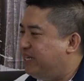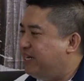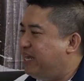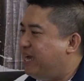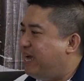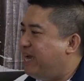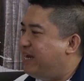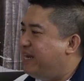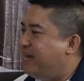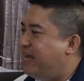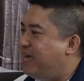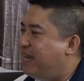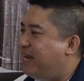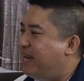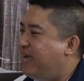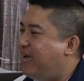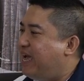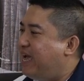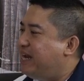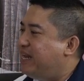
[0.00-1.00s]
ini
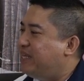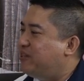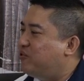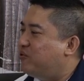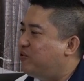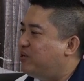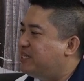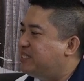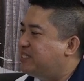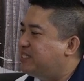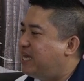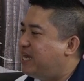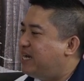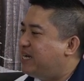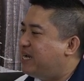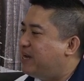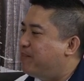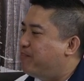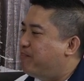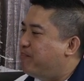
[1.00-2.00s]
adalah ada
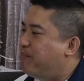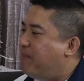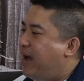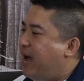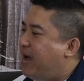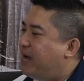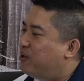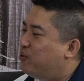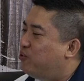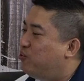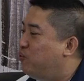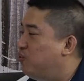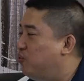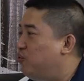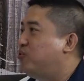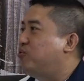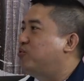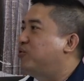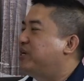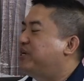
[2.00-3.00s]
tulisan kembang
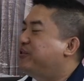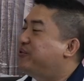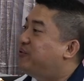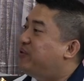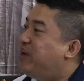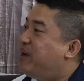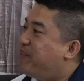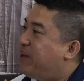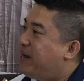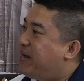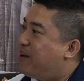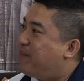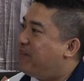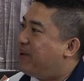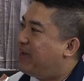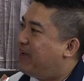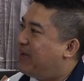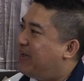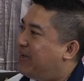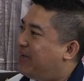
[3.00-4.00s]
gunung. Itu tuh apa
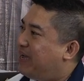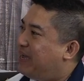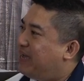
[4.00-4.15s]
nama?